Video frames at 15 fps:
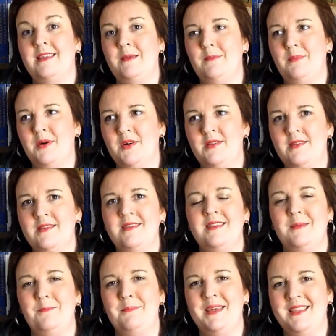des bonnes,
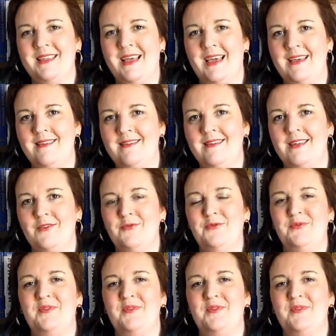des maîtresses à tout